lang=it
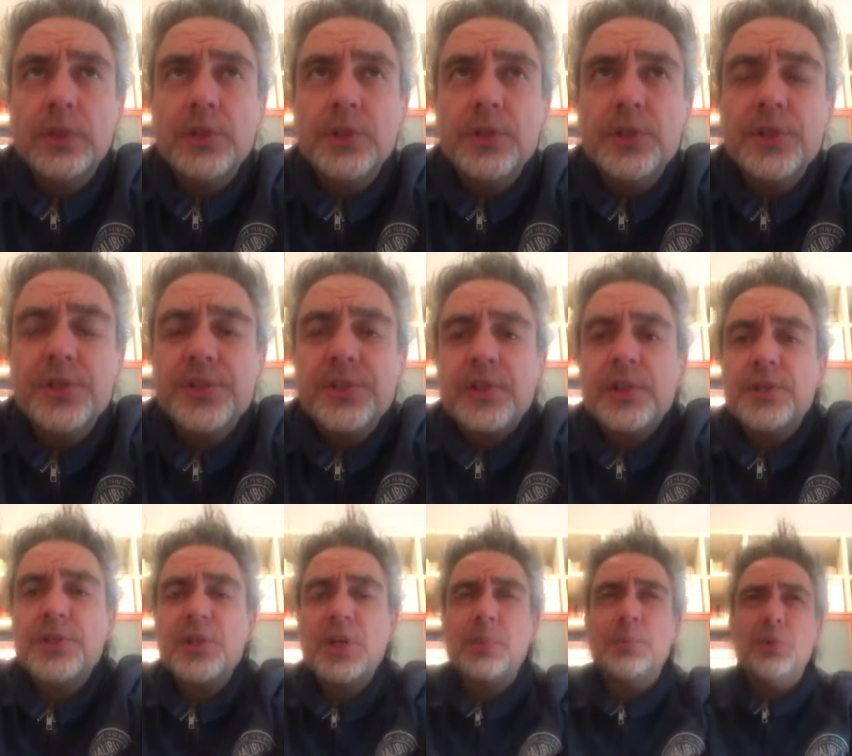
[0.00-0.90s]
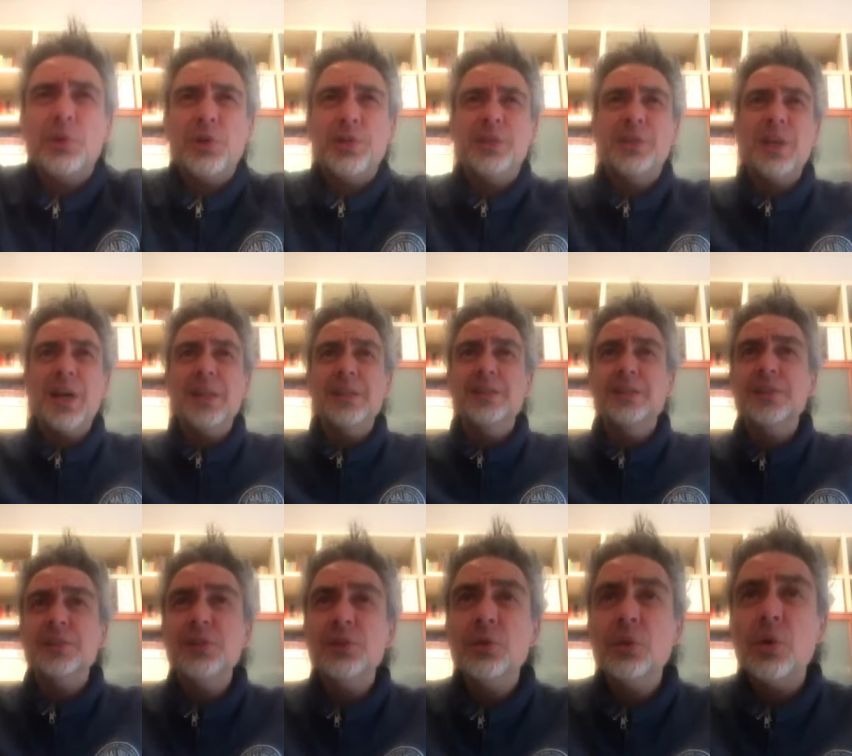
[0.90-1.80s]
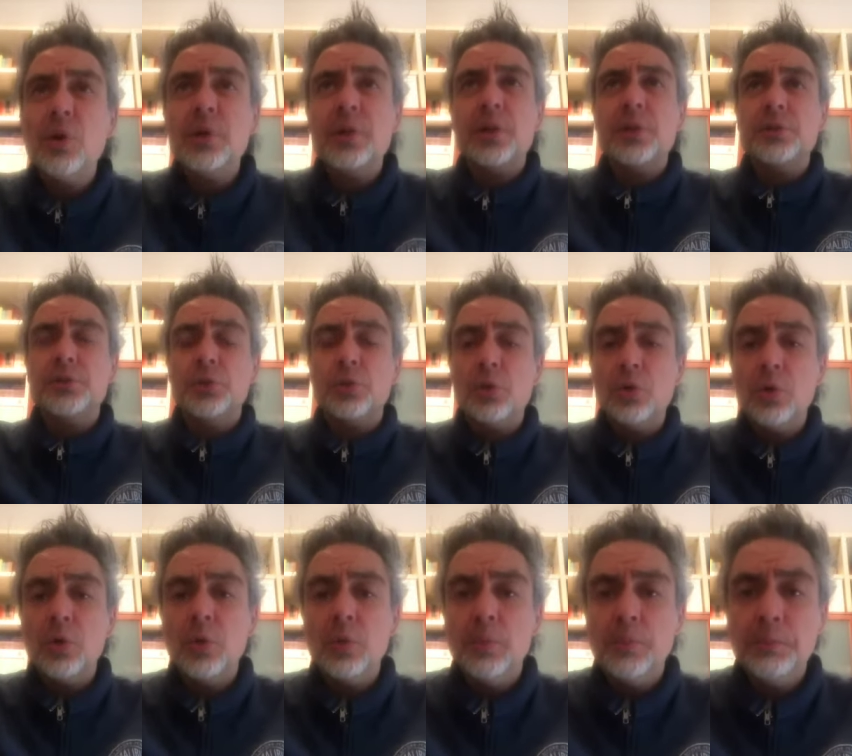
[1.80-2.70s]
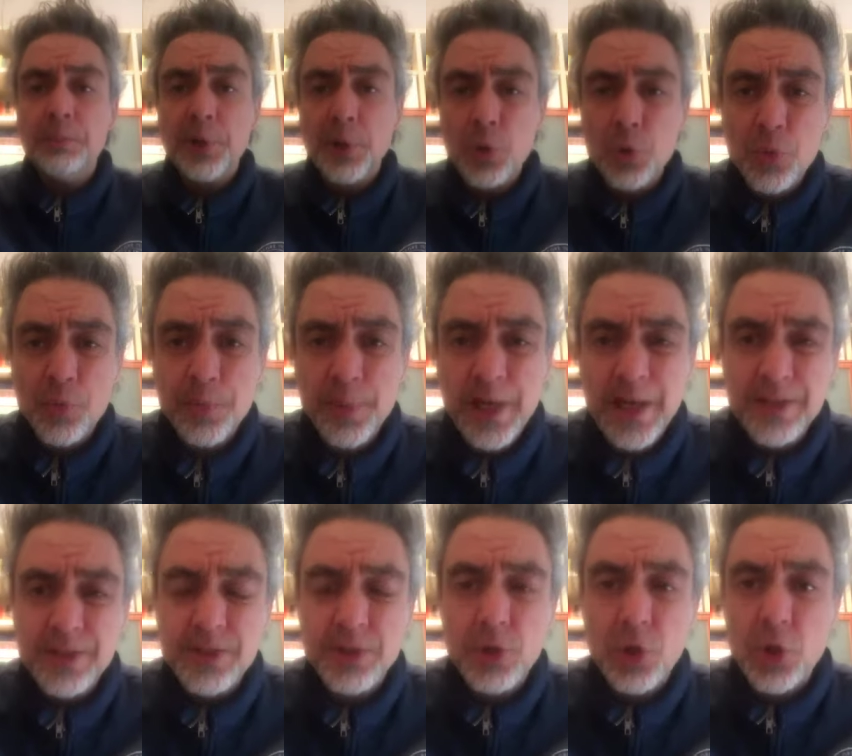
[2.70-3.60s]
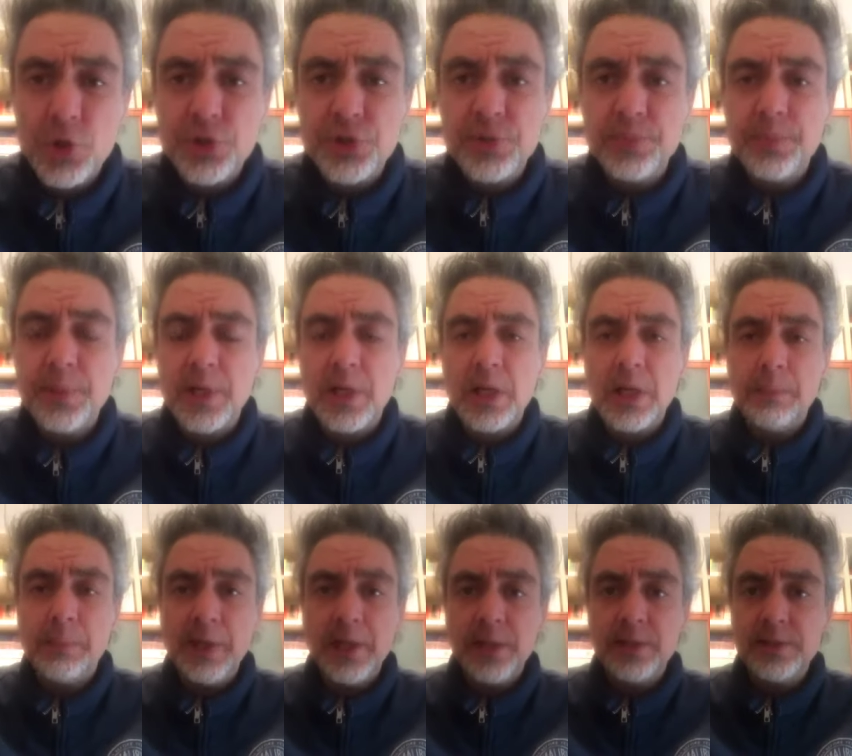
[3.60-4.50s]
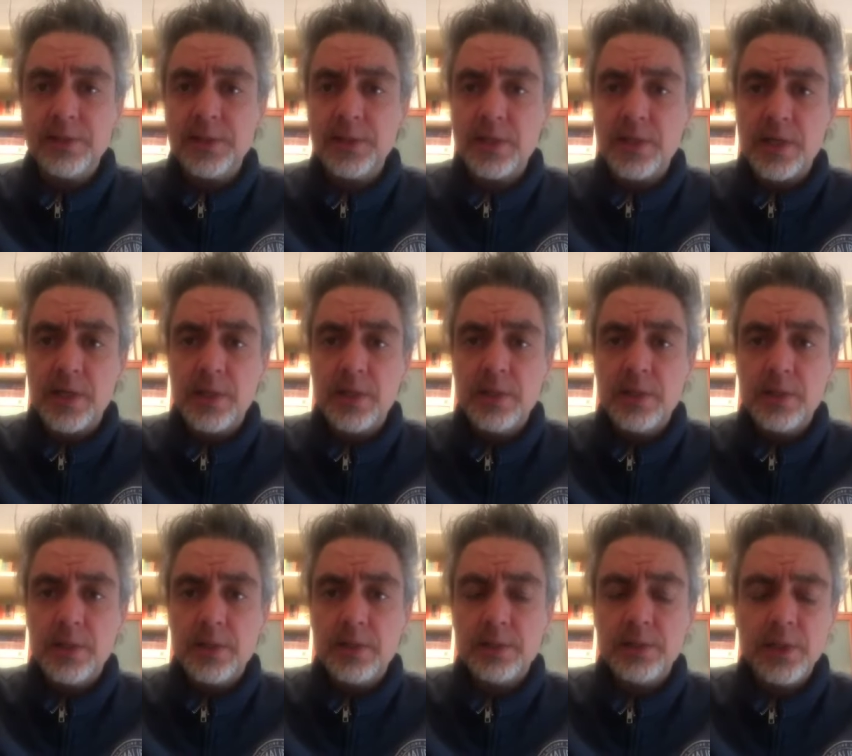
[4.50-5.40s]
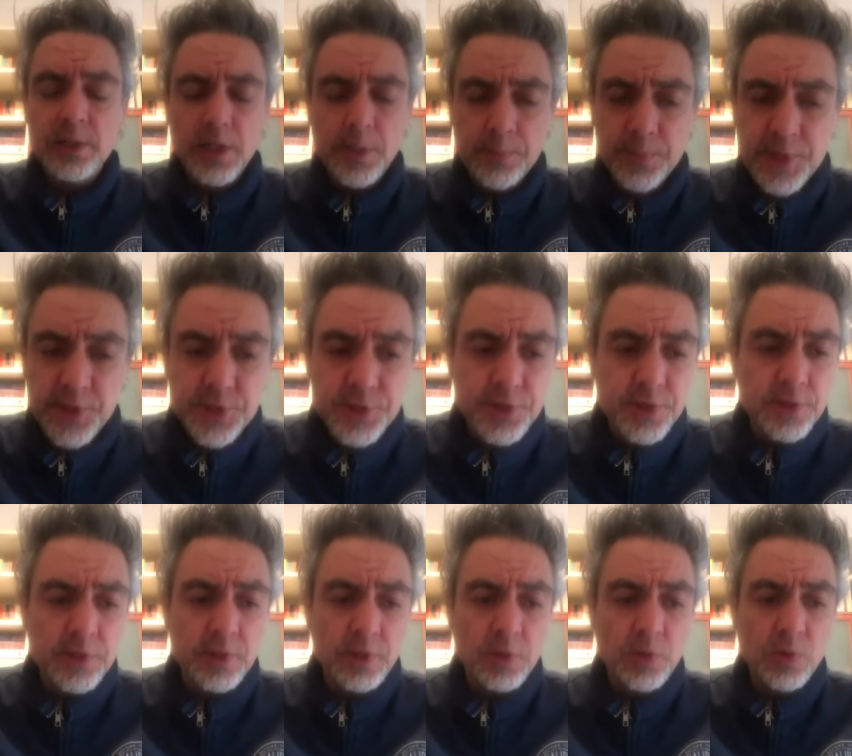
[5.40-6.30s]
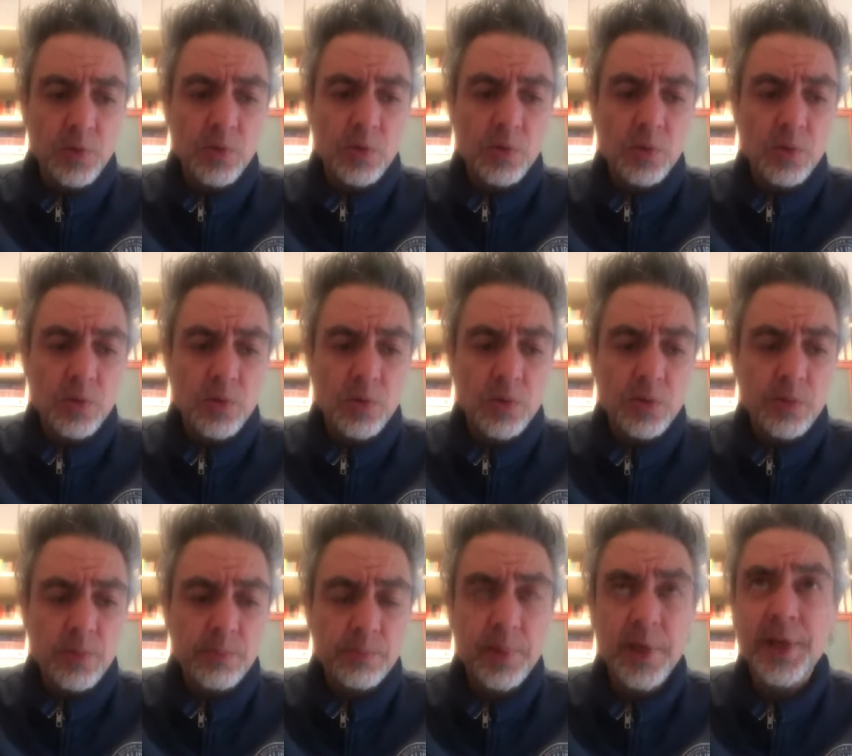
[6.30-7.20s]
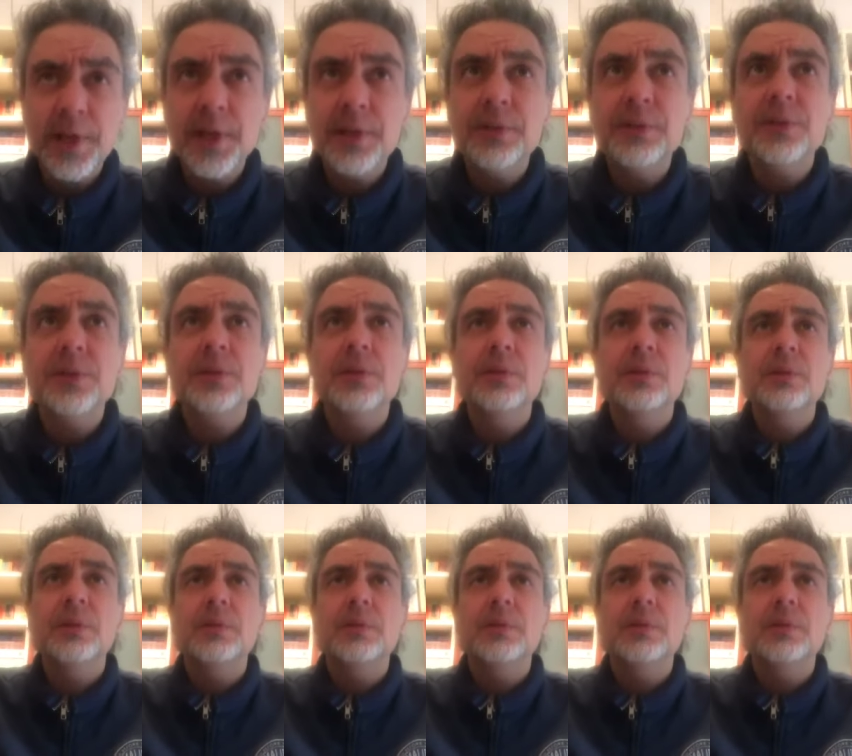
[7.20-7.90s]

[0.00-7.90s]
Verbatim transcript: Ci stringiamo ai tanti di noi che sono preoccupati oggi per la malattia degli amici, dei loro parenti.